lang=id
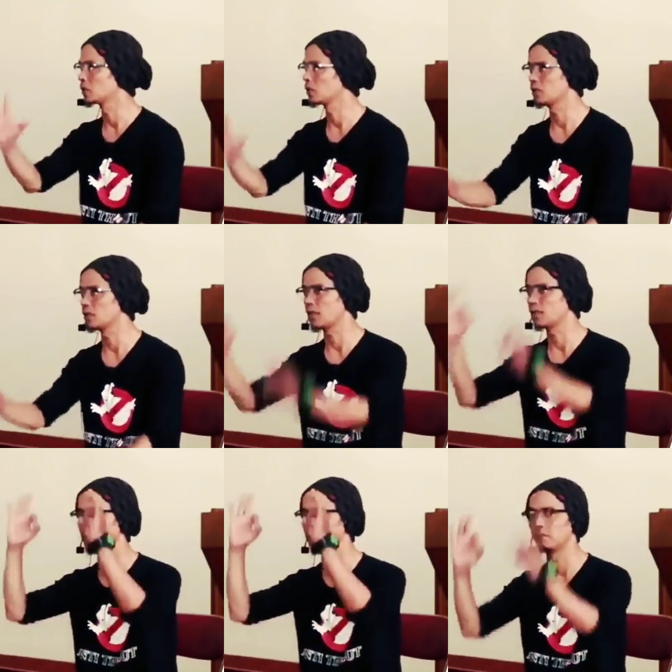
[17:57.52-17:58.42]
Tong
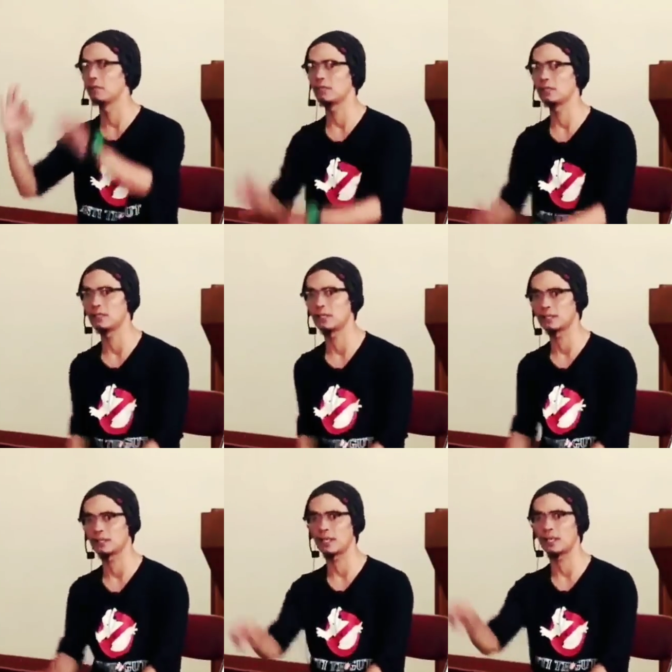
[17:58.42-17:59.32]
ditinggali gimbal
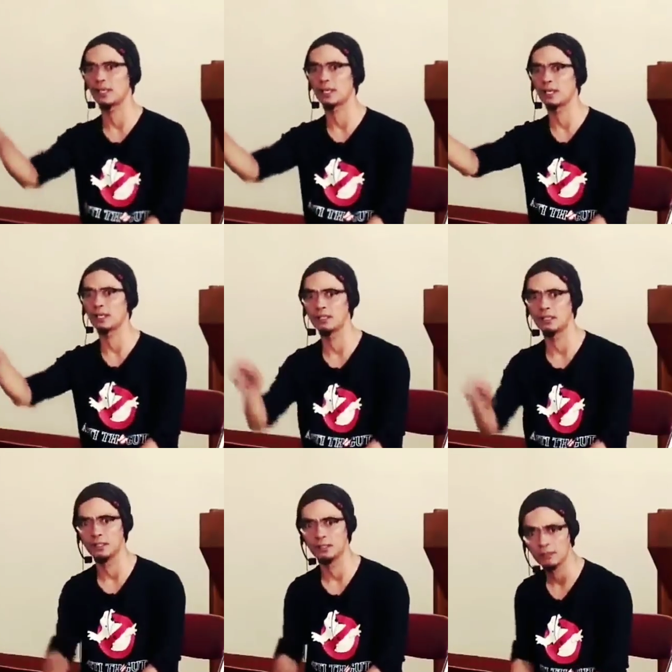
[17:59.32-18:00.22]
eta rege
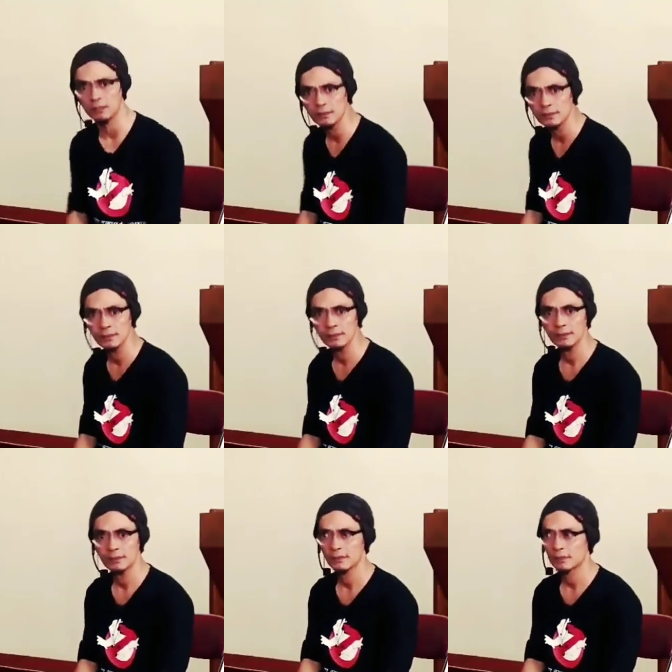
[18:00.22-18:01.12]
religi.
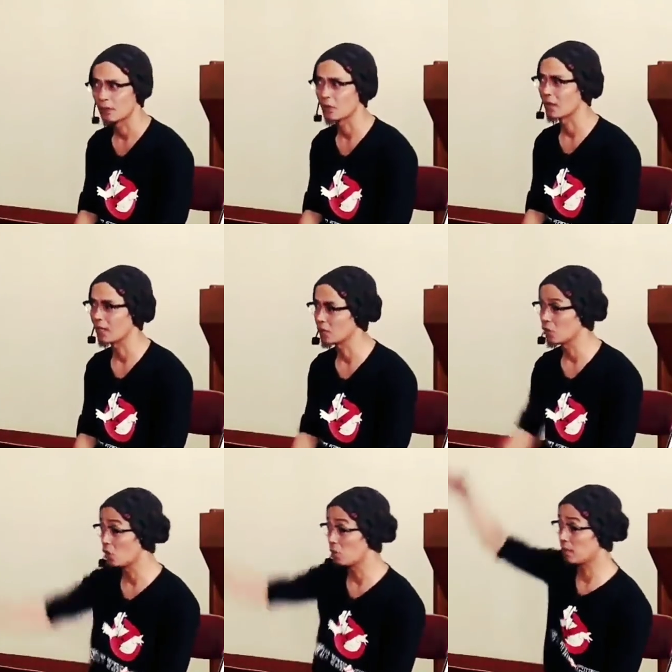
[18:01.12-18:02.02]
Keren
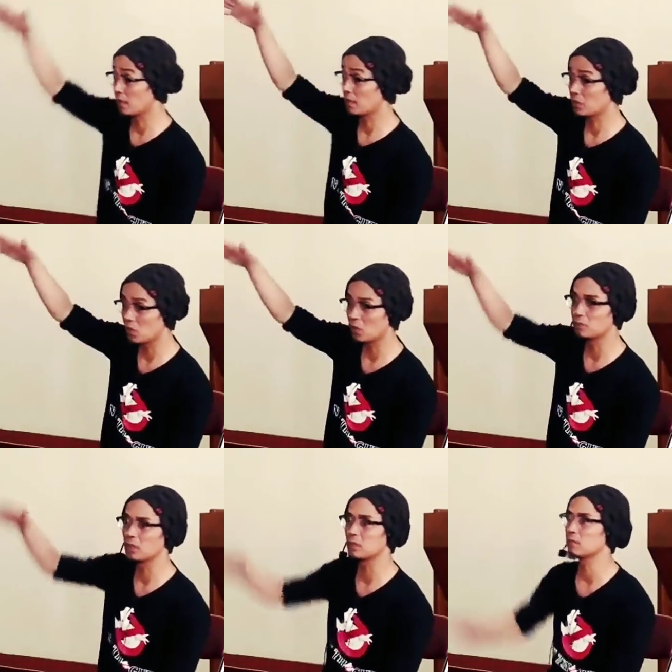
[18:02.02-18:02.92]
yo man, yo
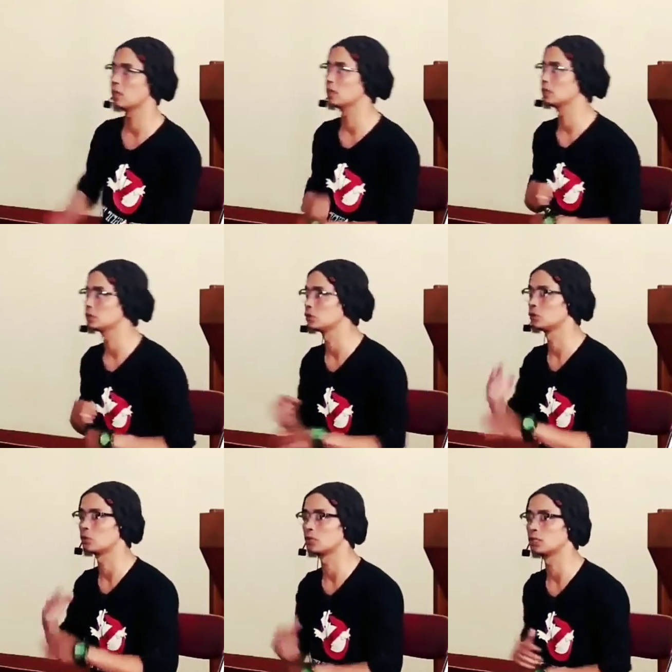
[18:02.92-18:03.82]
beriman,
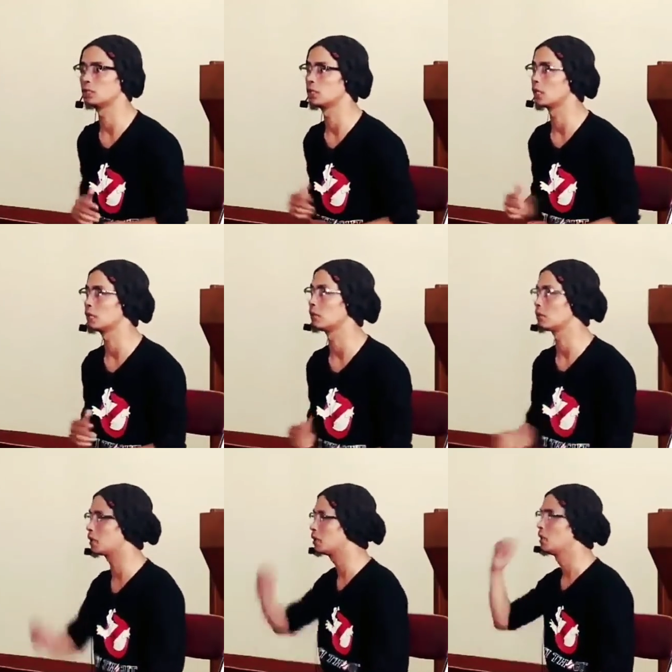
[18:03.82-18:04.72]
suntrungkeun cina
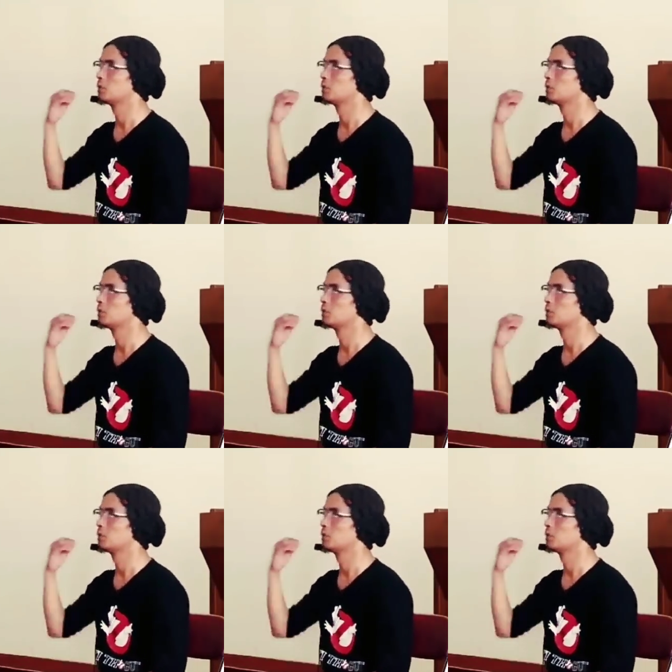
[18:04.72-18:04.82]
ngimaman,